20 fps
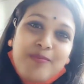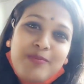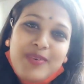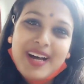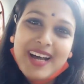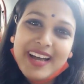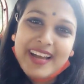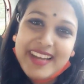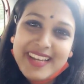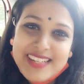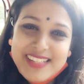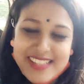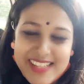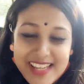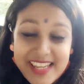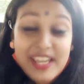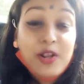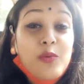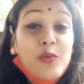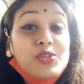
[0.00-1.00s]
বাই
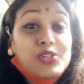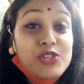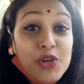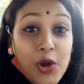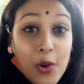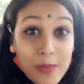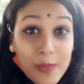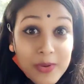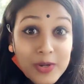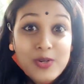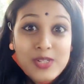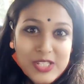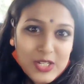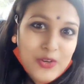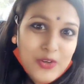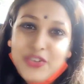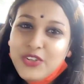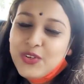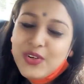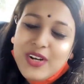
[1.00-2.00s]
টেকে অবশ্যই কমেন্ট করে জানাও
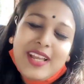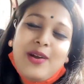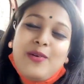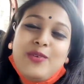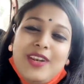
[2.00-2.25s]
ভিডিওটা কেমন